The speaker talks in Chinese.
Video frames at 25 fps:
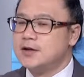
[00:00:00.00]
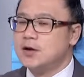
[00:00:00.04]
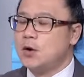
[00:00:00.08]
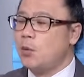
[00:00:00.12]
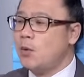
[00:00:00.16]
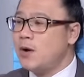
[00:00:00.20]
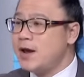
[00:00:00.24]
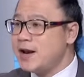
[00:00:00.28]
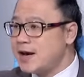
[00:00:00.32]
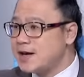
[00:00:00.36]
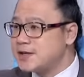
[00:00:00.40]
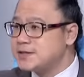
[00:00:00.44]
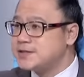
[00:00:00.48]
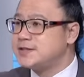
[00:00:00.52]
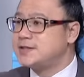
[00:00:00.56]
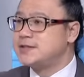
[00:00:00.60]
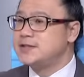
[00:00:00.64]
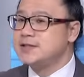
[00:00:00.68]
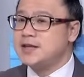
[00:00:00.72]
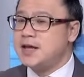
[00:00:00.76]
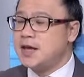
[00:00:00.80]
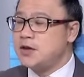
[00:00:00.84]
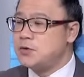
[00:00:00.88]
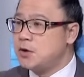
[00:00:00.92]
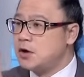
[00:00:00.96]
对，未来
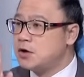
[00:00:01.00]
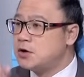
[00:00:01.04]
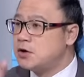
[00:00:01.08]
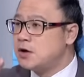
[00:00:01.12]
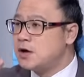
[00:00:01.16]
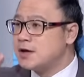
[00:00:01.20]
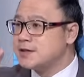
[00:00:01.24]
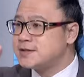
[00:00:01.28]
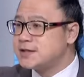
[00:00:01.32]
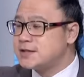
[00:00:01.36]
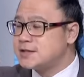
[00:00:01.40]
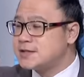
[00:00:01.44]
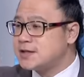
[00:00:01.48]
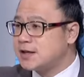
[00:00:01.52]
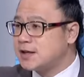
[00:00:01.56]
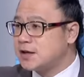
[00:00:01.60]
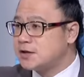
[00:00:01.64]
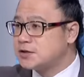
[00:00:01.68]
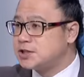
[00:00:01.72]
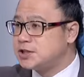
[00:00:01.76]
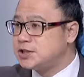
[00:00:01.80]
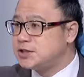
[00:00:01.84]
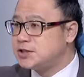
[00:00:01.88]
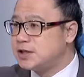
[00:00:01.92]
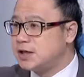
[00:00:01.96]
十年员工要增加到
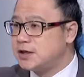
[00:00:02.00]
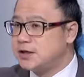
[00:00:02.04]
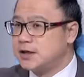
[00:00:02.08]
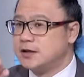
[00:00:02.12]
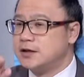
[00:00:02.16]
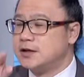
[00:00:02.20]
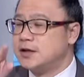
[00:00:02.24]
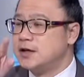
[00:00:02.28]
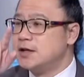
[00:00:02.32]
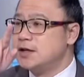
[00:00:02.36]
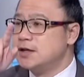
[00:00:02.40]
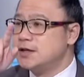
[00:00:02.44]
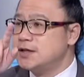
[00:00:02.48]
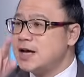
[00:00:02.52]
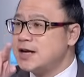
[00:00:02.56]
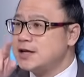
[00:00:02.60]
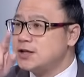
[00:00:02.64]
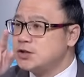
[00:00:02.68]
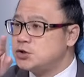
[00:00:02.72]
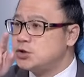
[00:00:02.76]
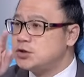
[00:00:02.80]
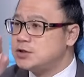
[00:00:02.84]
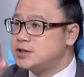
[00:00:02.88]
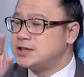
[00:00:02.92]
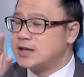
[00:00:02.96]
七千人，那你
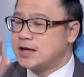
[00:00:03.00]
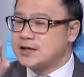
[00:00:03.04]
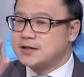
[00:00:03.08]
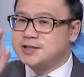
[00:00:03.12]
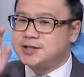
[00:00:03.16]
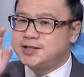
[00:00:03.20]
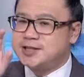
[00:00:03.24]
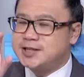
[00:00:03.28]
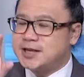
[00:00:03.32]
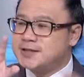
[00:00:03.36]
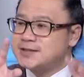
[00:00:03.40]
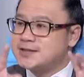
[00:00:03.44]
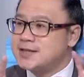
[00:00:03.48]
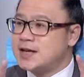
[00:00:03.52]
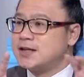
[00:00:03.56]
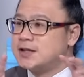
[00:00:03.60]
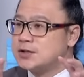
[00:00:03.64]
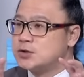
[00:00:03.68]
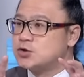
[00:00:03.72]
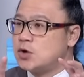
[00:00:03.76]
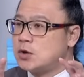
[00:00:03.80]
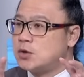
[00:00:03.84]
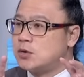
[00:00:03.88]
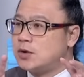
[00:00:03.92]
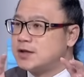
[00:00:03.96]
去想现在的
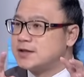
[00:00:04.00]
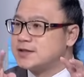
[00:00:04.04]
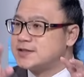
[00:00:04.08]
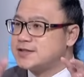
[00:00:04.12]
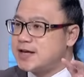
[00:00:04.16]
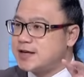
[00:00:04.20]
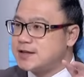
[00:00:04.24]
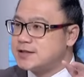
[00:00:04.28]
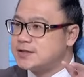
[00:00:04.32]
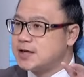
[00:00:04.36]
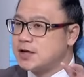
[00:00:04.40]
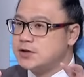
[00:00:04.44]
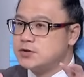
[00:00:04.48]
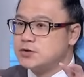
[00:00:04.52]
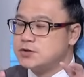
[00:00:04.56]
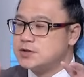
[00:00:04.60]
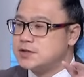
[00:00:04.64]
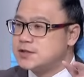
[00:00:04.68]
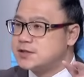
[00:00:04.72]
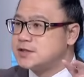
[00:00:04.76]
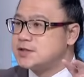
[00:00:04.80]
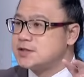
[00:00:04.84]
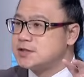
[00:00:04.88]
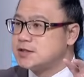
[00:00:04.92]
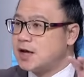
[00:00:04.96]
状况，再乘以
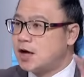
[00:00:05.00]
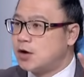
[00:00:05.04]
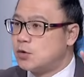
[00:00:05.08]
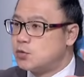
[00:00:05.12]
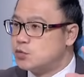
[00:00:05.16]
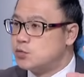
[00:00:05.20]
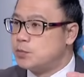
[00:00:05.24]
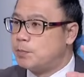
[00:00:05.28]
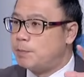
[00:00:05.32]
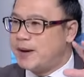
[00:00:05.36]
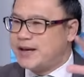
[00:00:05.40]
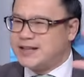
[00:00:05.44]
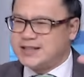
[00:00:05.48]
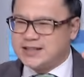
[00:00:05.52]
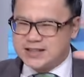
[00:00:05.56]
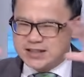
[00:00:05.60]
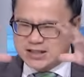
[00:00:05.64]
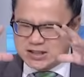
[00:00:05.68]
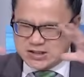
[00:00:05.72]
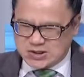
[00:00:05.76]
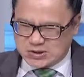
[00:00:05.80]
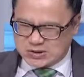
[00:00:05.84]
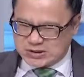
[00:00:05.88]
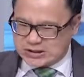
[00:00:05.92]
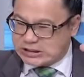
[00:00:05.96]
四到五倍的
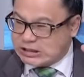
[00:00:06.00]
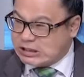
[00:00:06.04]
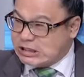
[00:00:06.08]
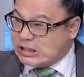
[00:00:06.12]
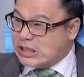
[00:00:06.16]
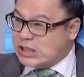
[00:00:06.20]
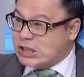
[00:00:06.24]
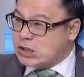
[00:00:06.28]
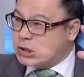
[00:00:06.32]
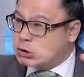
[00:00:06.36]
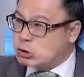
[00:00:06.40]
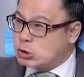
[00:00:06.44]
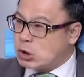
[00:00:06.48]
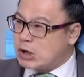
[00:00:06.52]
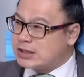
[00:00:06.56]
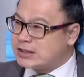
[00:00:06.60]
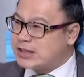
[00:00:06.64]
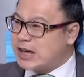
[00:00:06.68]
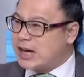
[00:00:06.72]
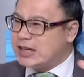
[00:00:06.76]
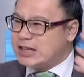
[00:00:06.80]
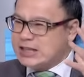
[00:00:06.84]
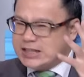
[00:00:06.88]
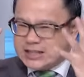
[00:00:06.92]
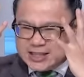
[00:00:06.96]
那种状
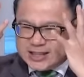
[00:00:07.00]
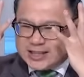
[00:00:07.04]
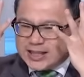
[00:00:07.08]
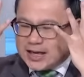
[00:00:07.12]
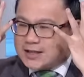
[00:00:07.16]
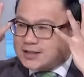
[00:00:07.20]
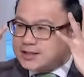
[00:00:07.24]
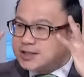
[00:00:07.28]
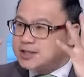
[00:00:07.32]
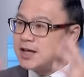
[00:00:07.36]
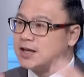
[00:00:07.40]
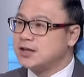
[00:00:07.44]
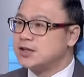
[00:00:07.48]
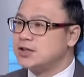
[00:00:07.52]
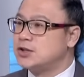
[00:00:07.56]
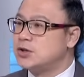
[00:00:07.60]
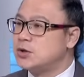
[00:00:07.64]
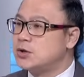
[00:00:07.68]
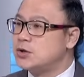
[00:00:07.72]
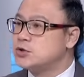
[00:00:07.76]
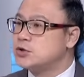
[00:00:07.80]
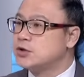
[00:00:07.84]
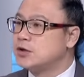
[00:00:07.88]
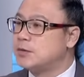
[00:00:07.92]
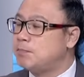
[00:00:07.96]
态，你想象你都
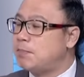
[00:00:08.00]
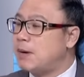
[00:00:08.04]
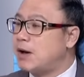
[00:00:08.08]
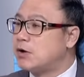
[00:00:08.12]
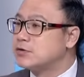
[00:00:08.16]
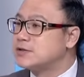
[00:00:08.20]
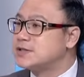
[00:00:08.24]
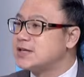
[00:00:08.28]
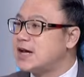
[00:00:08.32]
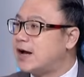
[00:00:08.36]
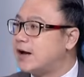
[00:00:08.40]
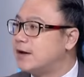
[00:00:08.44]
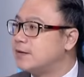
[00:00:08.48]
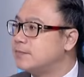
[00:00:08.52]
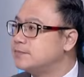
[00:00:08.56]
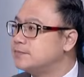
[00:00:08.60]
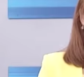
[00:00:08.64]
会觉得爆炸。所以他们说